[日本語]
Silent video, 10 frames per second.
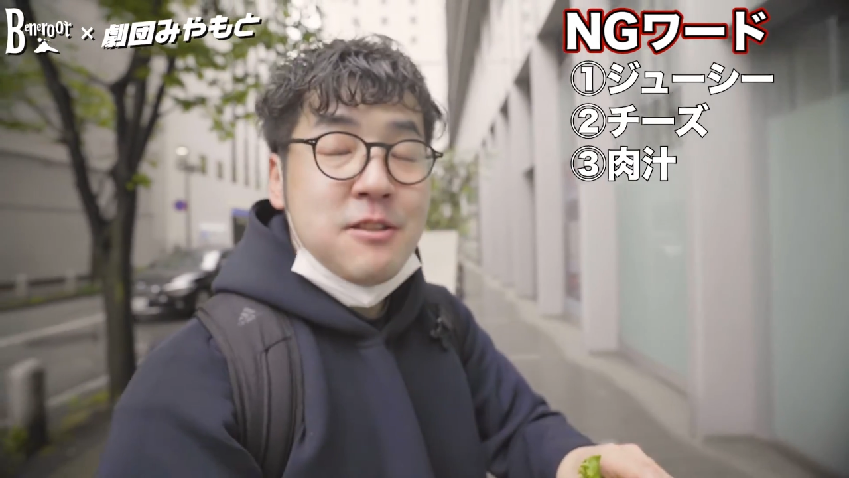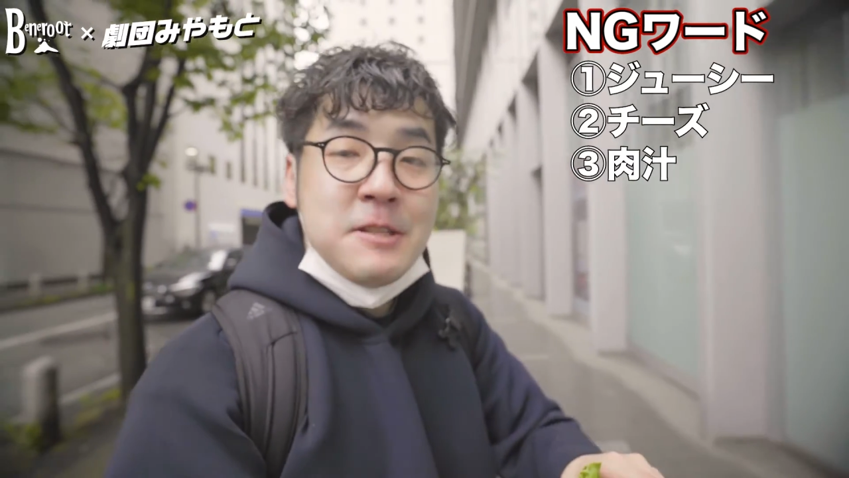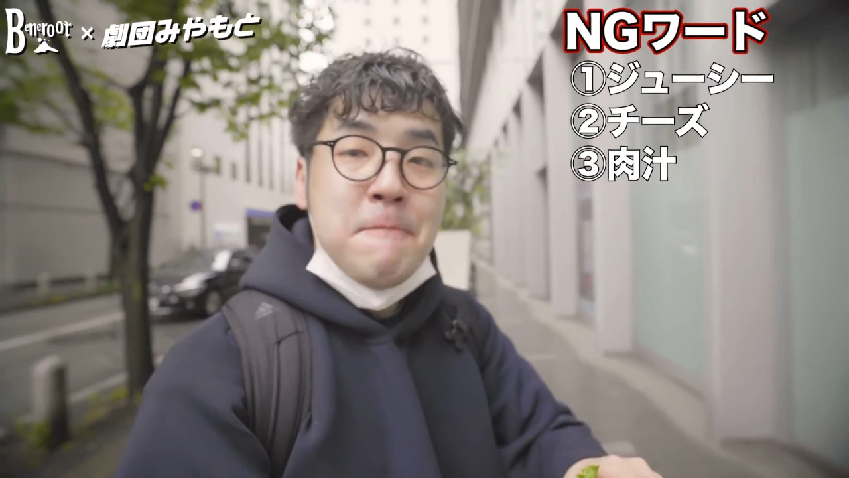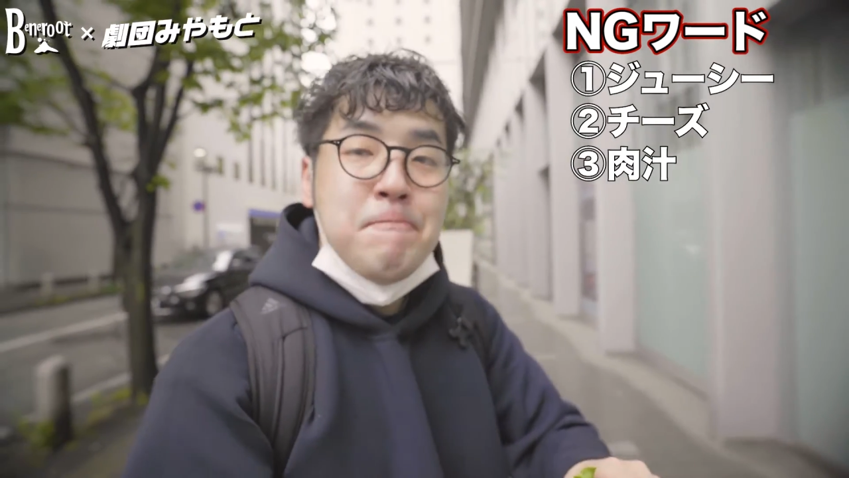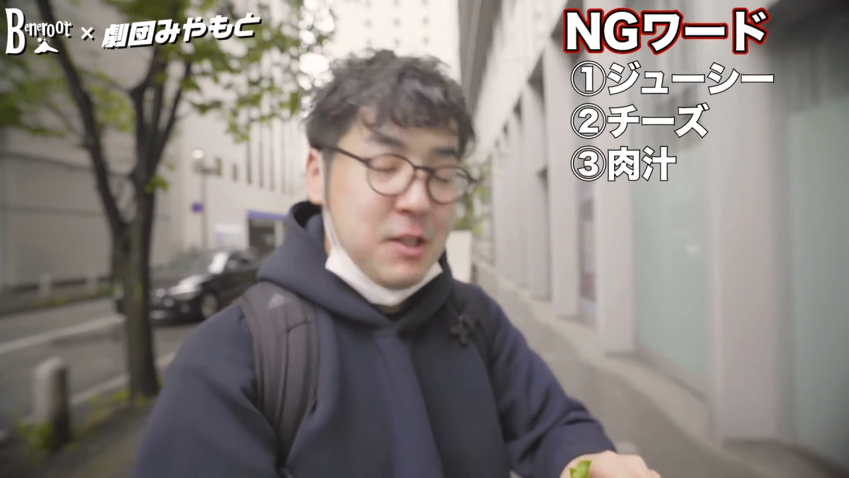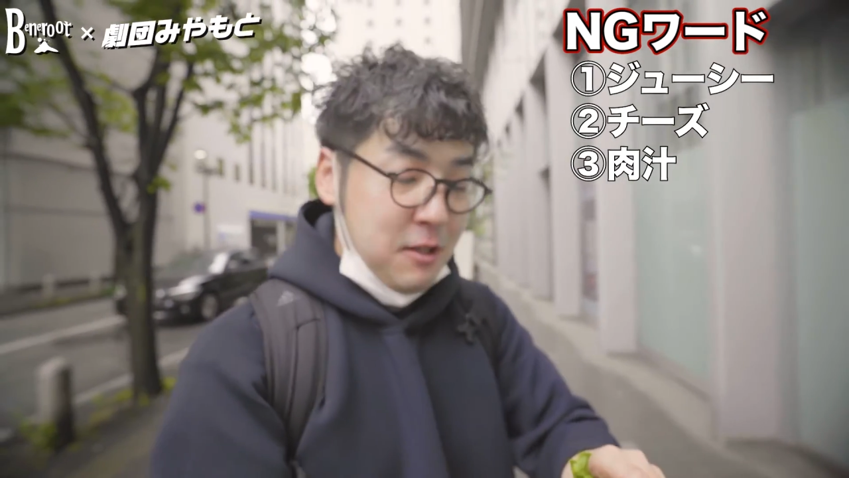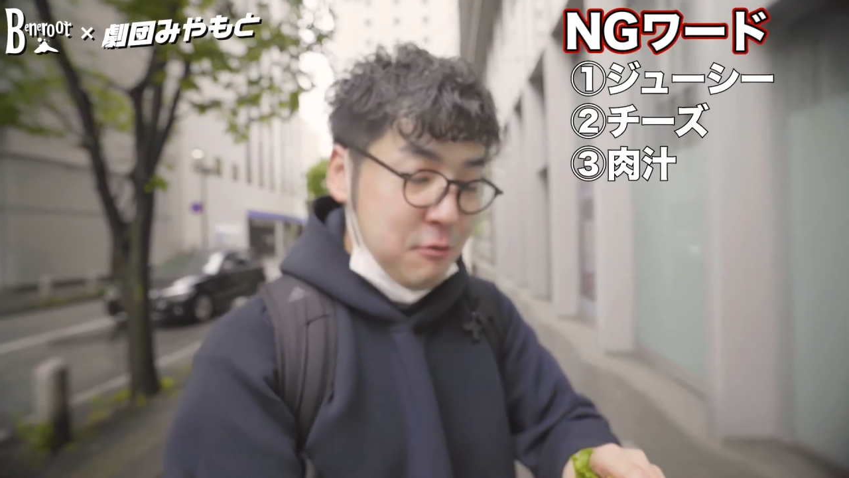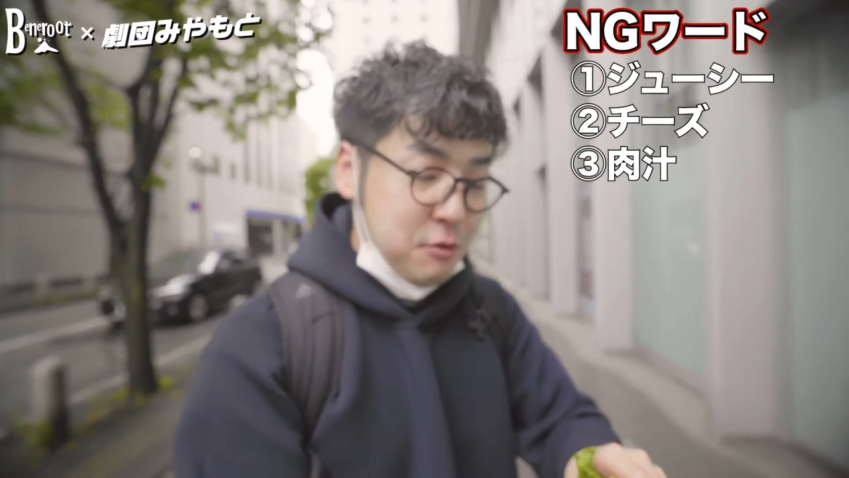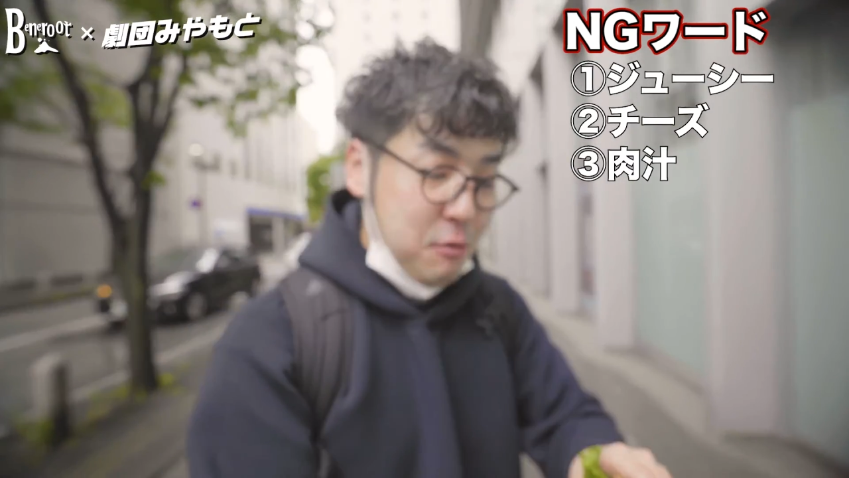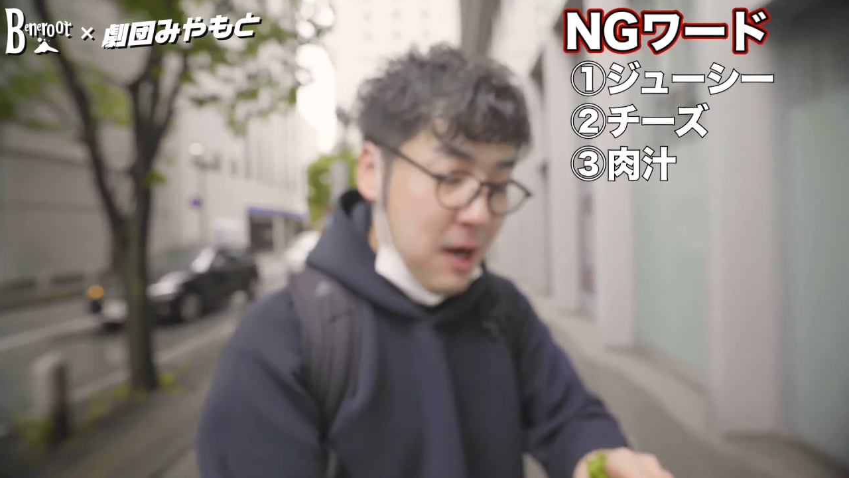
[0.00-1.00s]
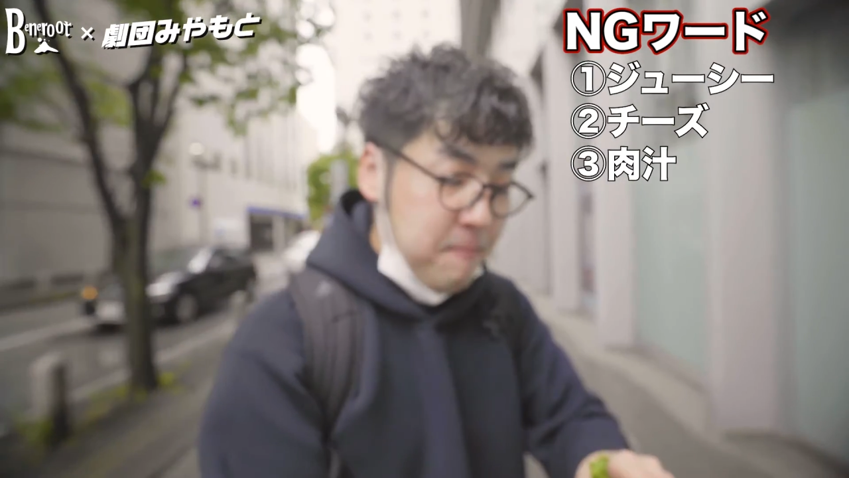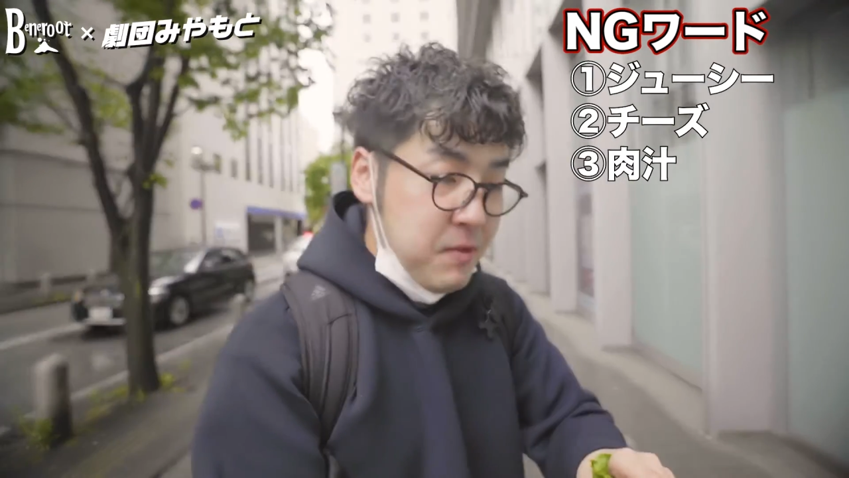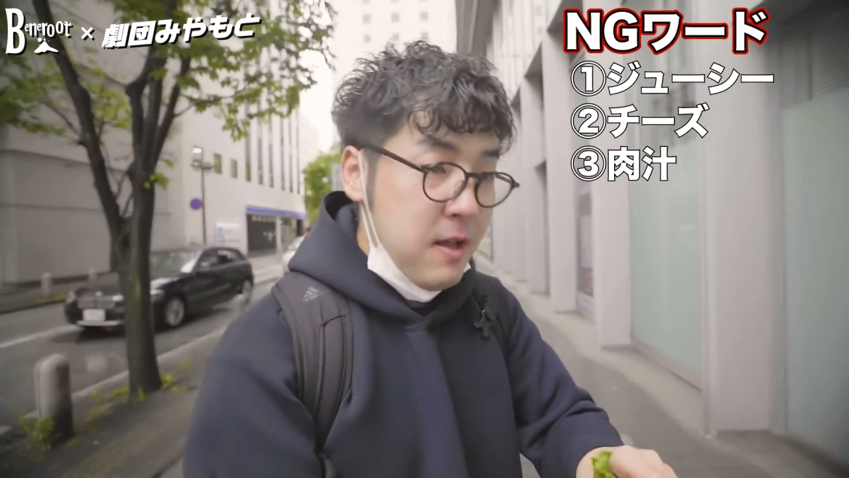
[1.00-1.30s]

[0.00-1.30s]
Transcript: がですねいただくのは、